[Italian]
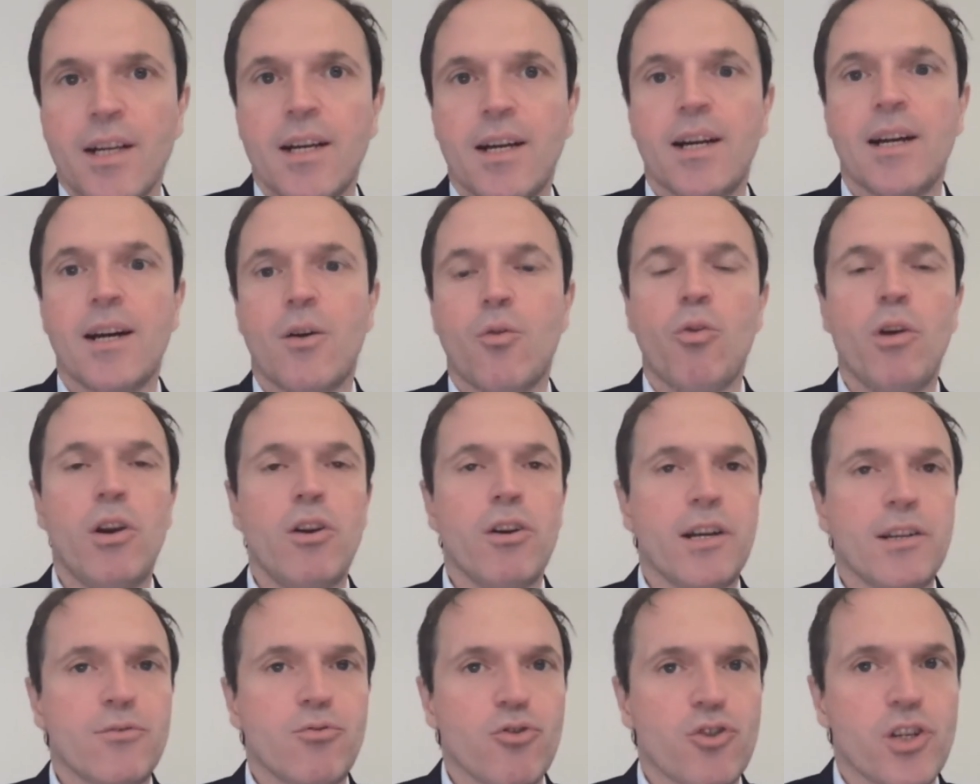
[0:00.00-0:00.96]
Uh, quello
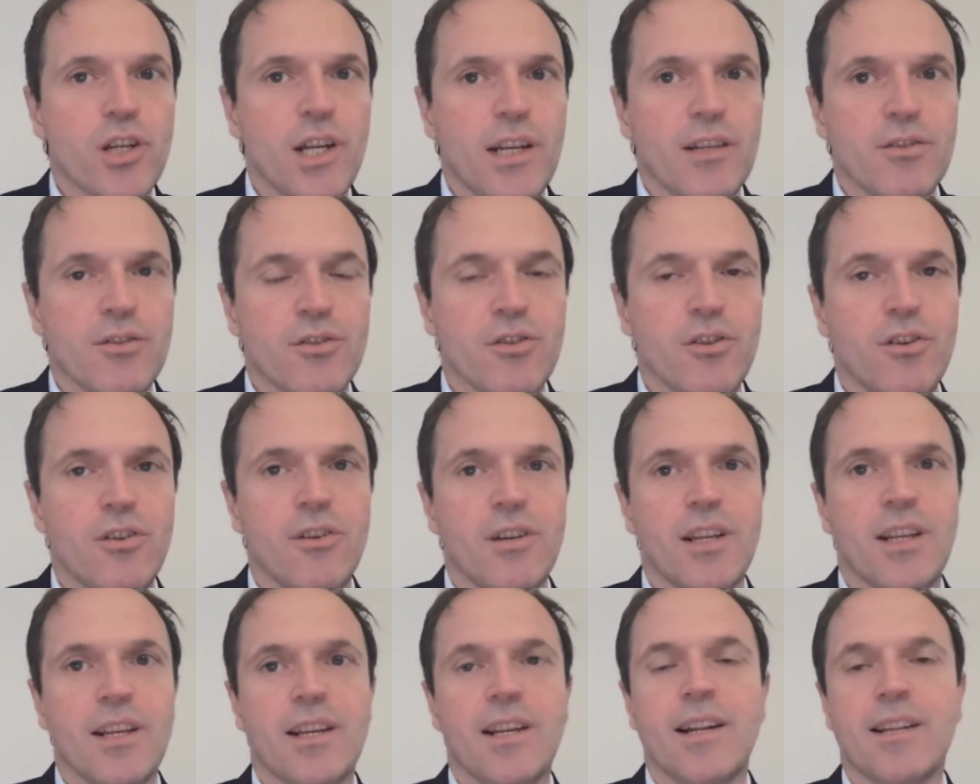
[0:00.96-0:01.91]
che è successo
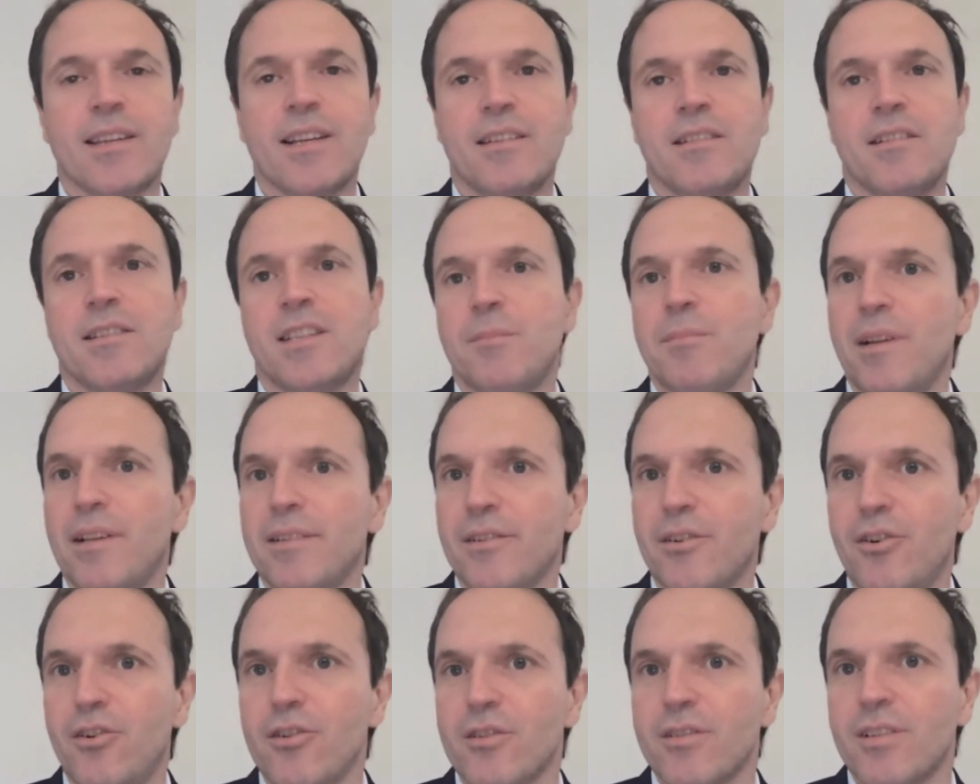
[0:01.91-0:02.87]
in realtà settimana
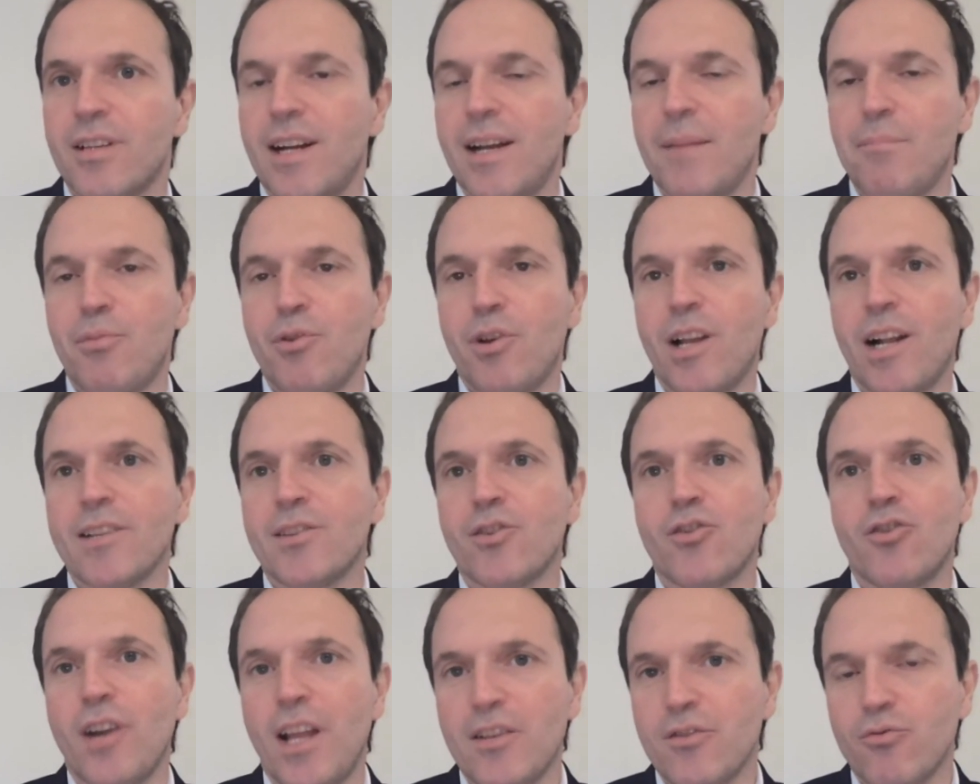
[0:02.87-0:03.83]
scorsa, più che altro
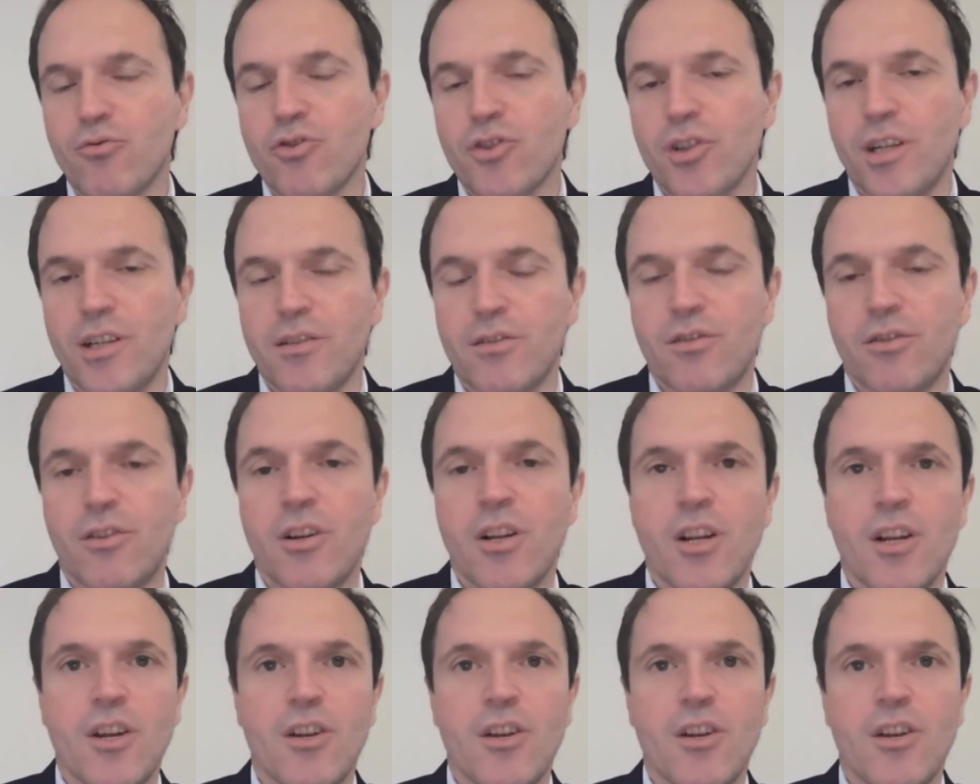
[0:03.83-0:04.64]
non è successo,